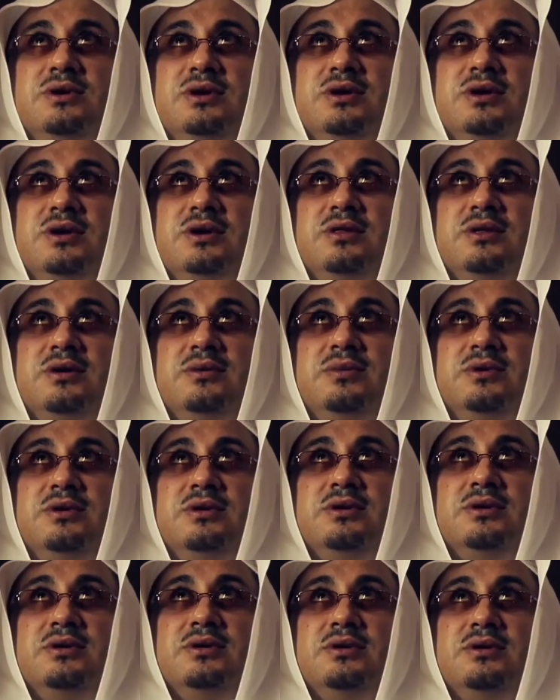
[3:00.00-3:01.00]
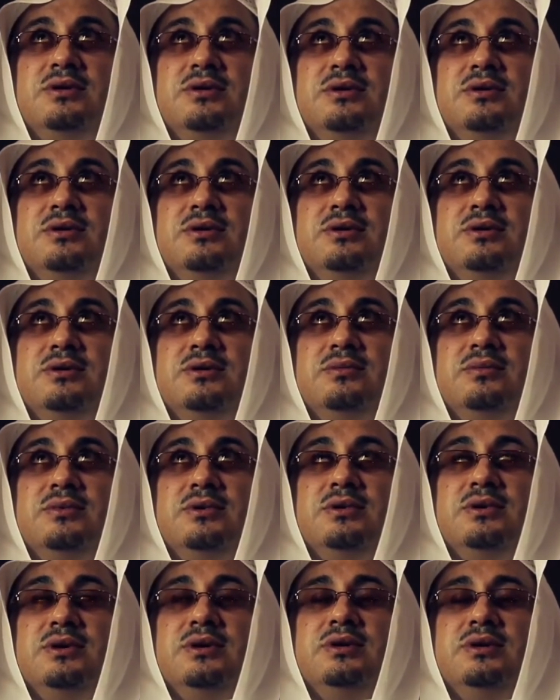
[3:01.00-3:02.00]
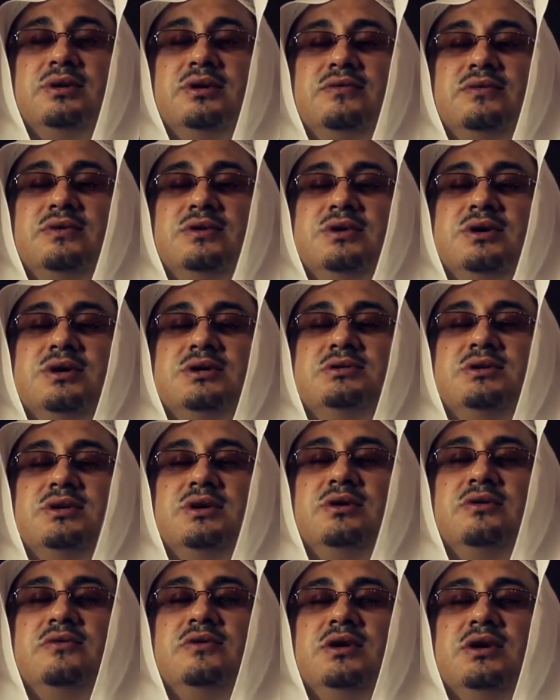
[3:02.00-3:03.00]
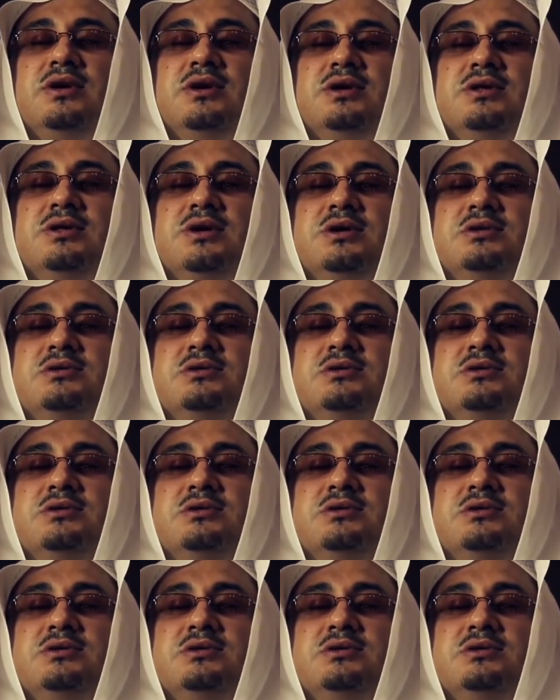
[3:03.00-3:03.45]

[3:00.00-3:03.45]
يظهر بياض إبطه يعني يرفع يده رفع شديد